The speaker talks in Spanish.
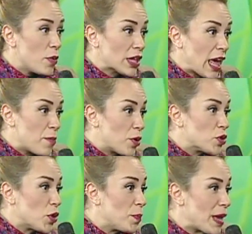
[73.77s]
porque de
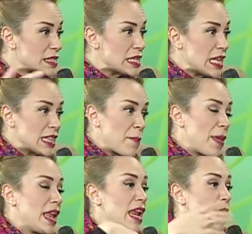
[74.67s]
pronto empiezas la
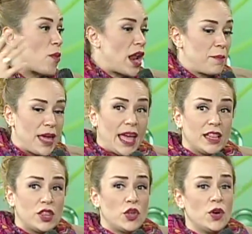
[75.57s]
etapa del
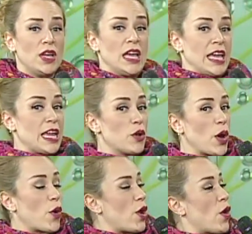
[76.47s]
enamoramiento y
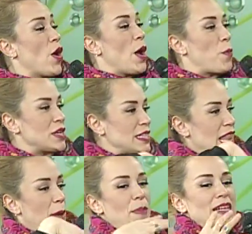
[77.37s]
luego pues
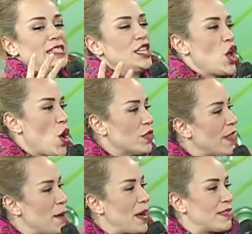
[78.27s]
la pasión
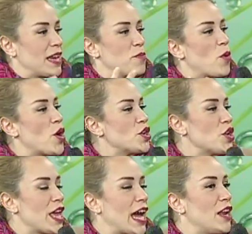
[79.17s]
del matrimonio,
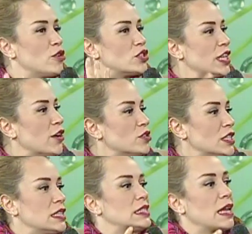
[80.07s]
llegan los hijos
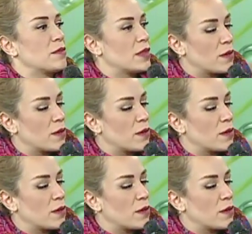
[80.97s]
y se,